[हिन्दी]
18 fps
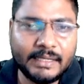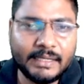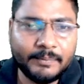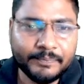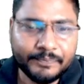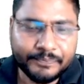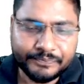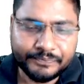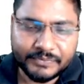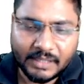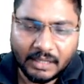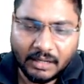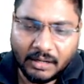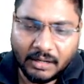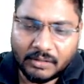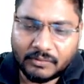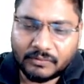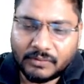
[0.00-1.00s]
है
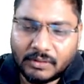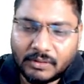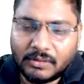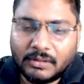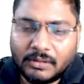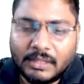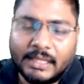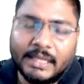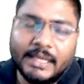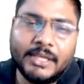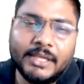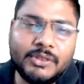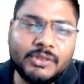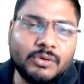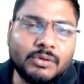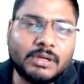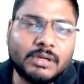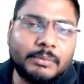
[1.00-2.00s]
और वो
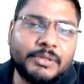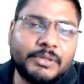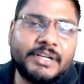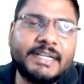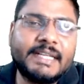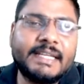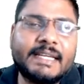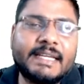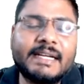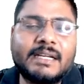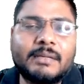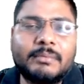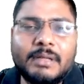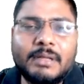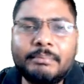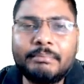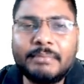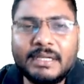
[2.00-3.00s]
हिंदू कम्युनिटी के
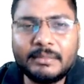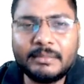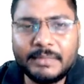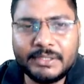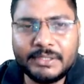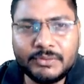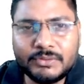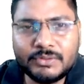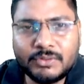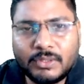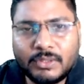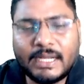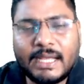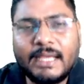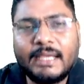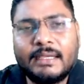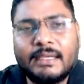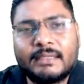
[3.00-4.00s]
डेवलपमेंट में यूज हो
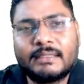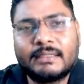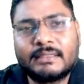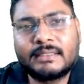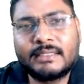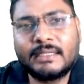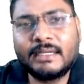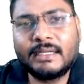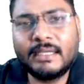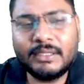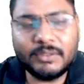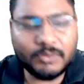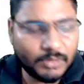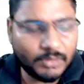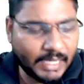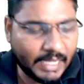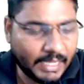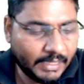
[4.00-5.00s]
रहा है कि नहीं
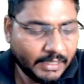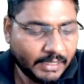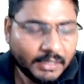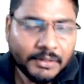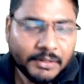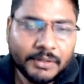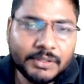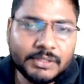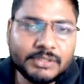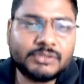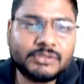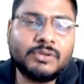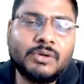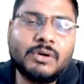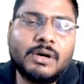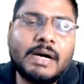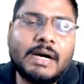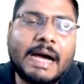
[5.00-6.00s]
हो रहा है
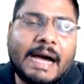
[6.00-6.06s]
इसको